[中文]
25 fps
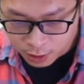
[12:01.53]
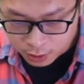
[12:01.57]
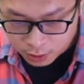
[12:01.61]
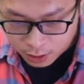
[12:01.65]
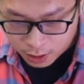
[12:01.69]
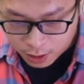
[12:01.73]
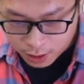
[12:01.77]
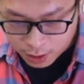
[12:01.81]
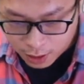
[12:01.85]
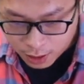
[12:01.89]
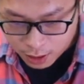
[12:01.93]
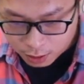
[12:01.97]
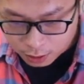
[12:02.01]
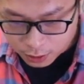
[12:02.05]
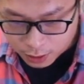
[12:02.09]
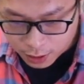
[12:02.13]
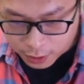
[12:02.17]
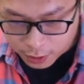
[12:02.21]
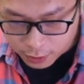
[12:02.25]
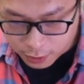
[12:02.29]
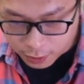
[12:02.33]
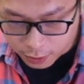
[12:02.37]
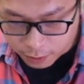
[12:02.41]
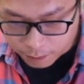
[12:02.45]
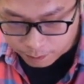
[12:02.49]
再来看到
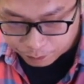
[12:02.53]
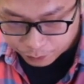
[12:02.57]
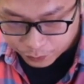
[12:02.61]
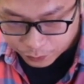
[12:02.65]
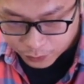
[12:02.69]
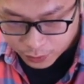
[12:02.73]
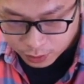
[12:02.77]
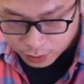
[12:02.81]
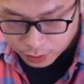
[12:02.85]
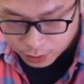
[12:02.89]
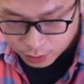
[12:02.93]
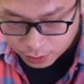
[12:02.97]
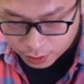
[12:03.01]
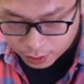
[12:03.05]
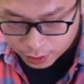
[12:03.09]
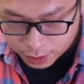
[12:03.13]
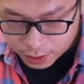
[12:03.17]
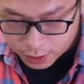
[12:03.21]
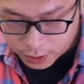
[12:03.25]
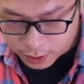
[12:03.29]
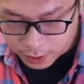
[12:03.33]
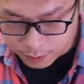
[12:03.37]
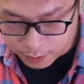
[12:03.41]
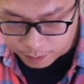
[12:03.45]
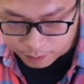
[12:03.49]
下一
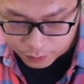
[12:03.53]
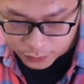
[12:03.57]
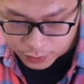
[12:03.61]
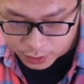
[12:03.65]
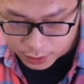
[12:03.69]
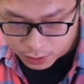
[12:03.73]
个，Tailing。